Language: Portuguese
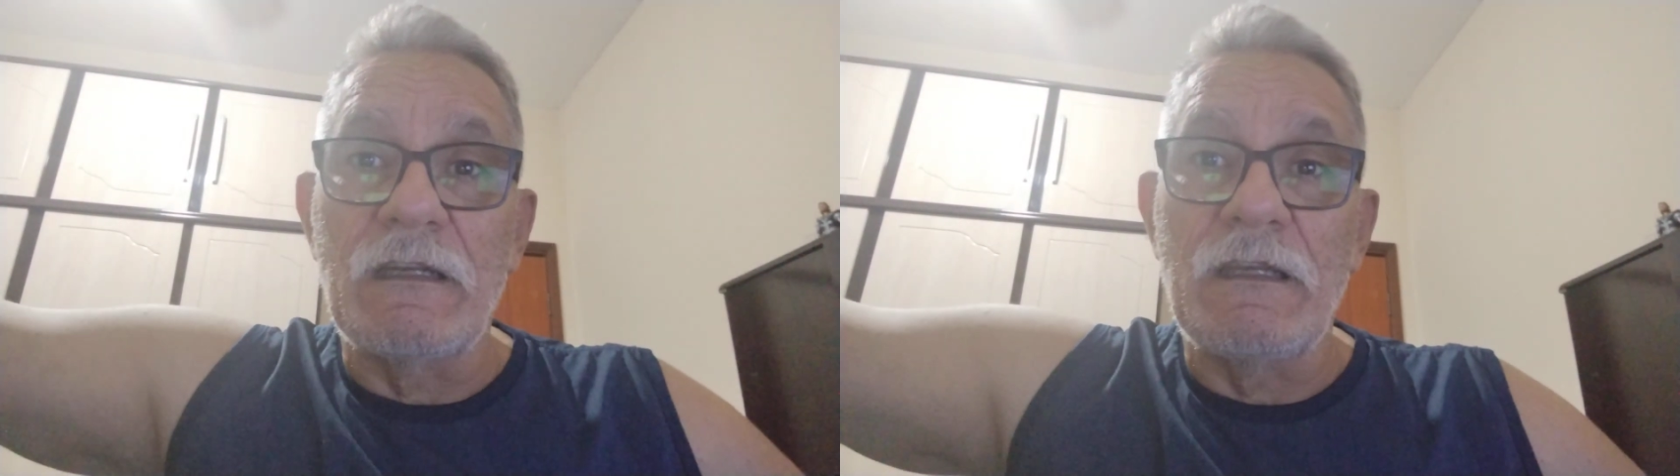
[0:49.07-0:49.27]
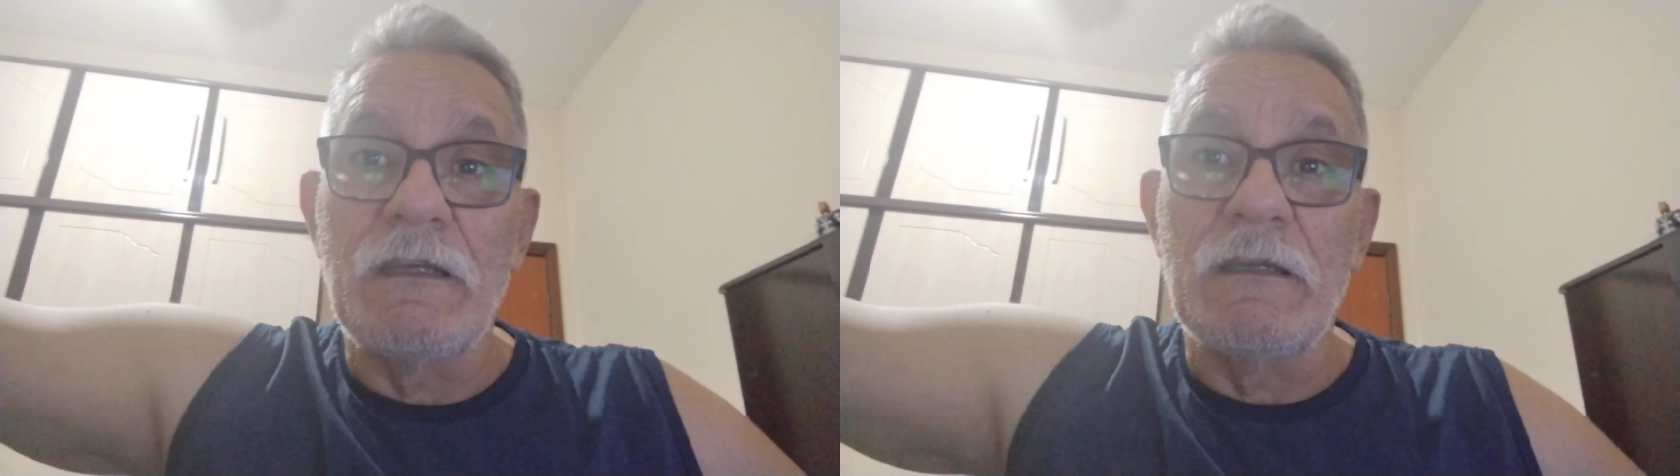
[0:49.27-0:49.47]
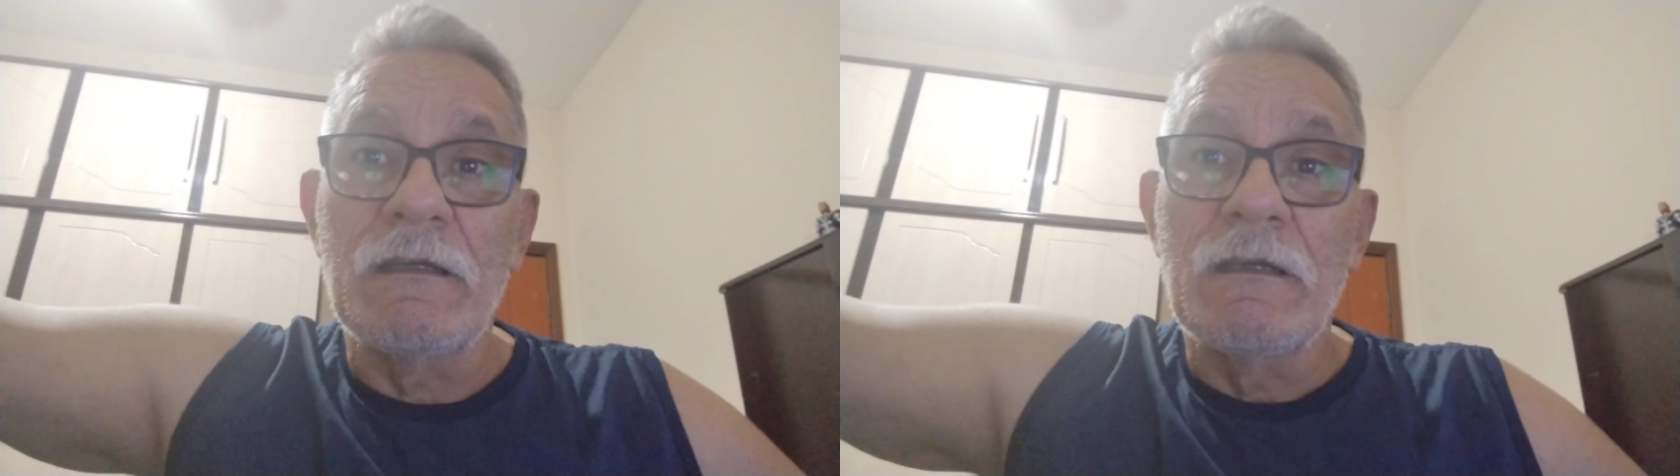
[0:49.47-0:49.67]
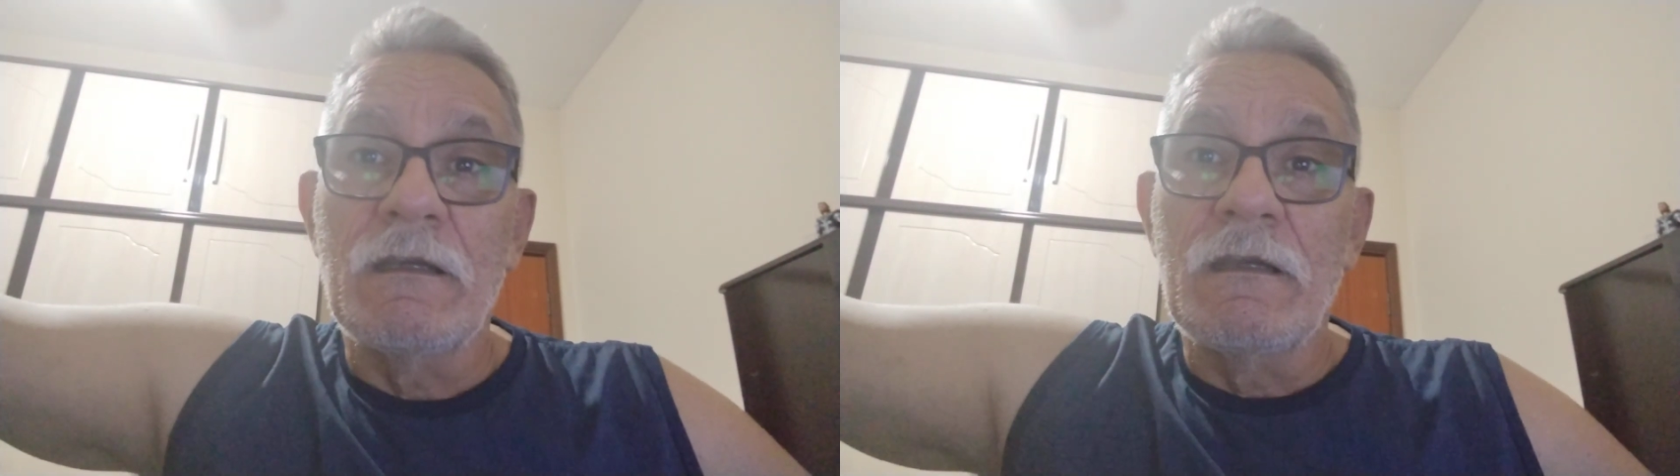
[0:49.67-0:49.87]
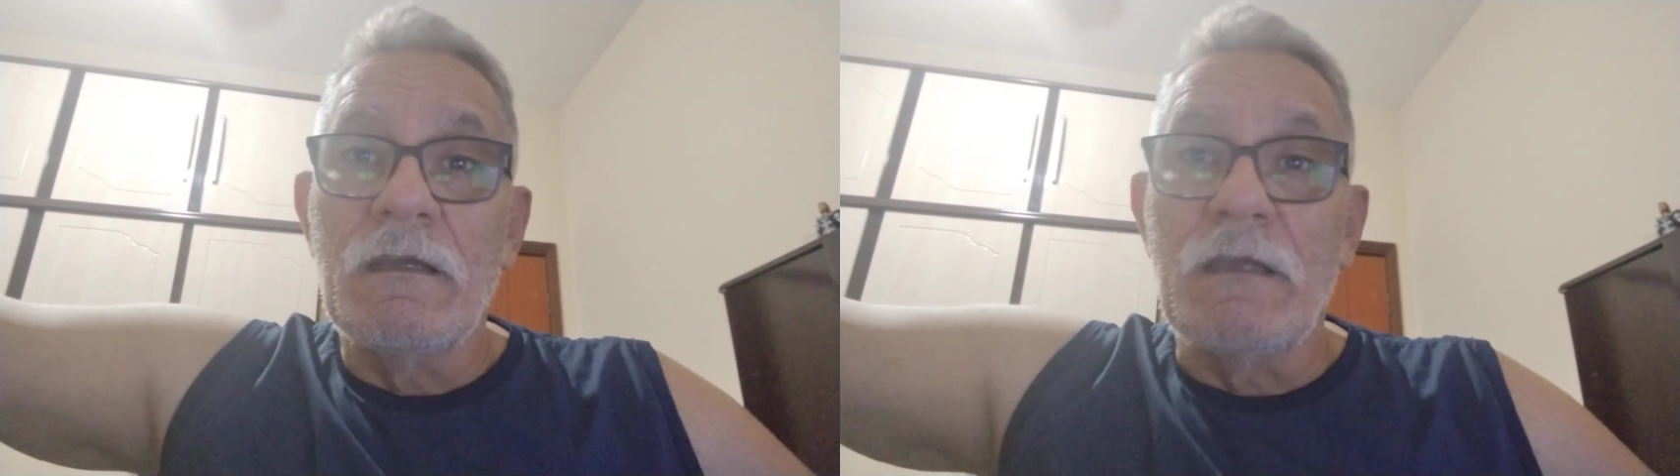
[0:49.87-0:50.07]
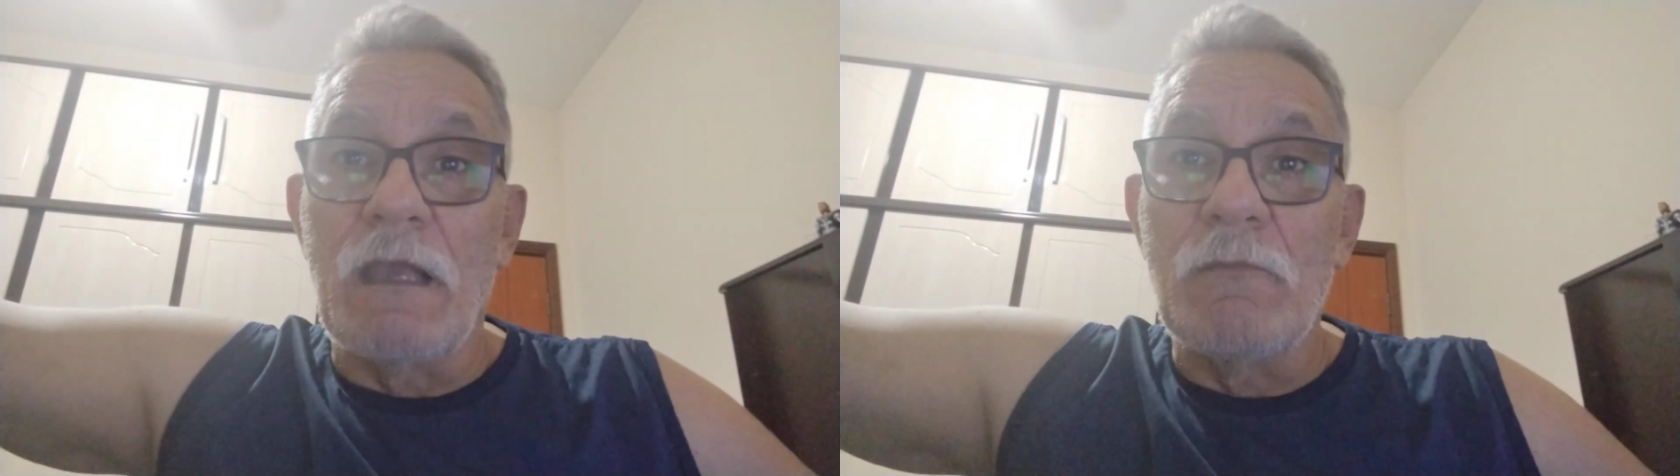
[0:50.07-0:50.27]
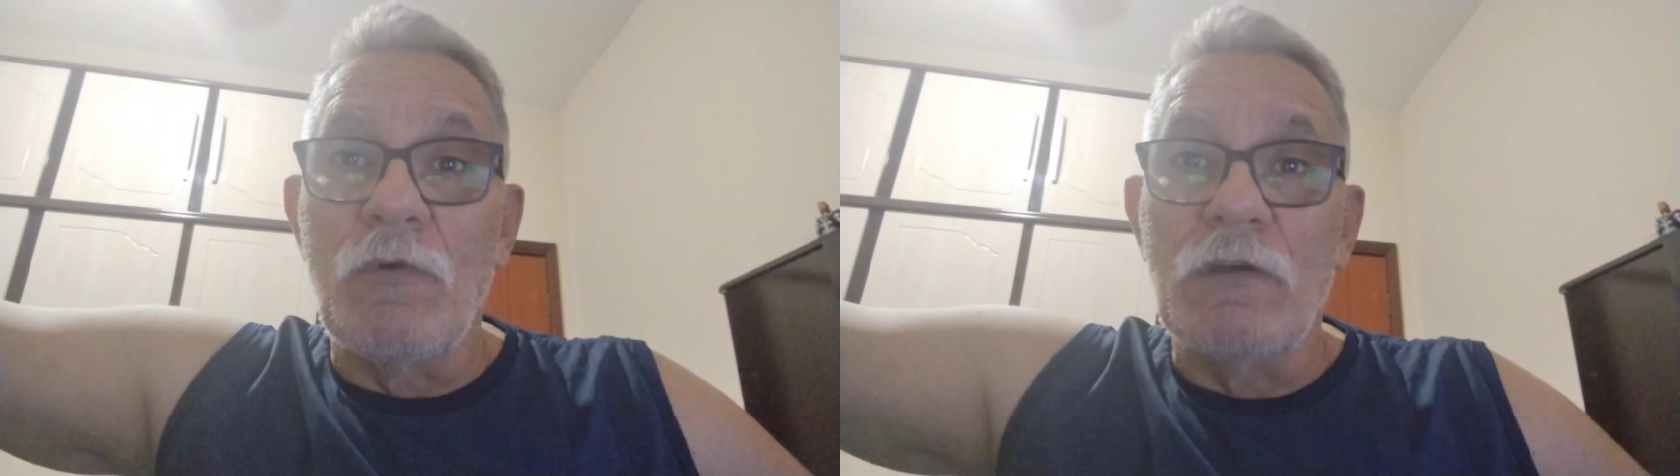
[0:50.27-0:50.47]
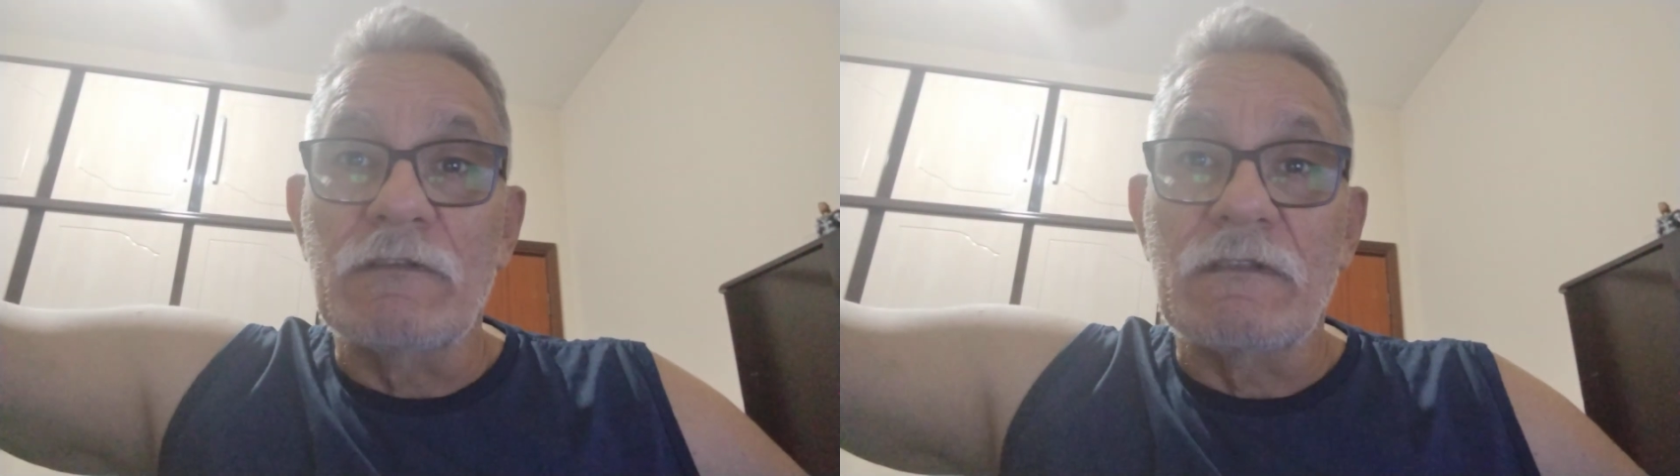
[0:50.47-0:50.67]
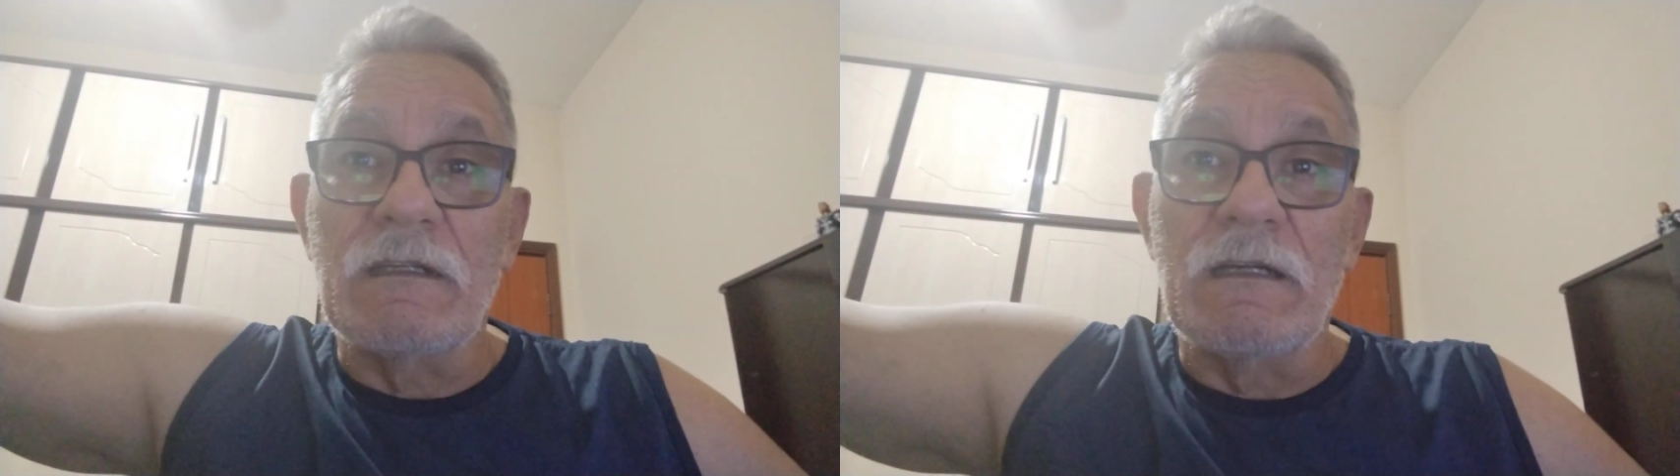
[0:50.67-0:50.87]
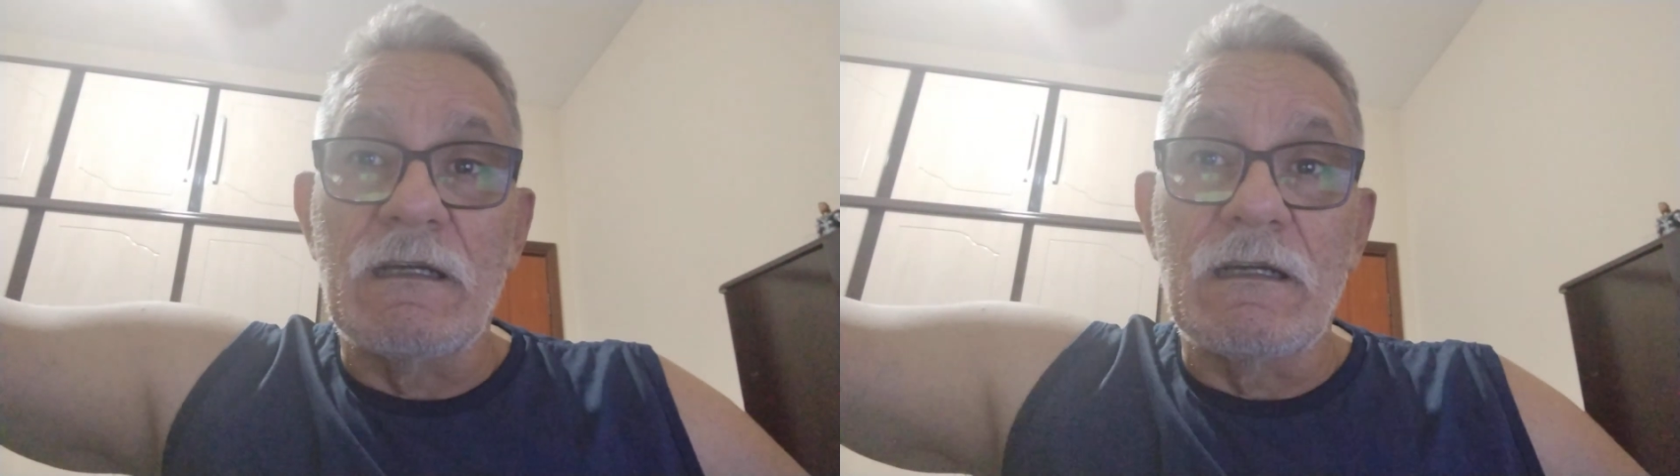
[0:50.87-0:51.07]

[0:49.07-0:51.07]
ali, e aí mostra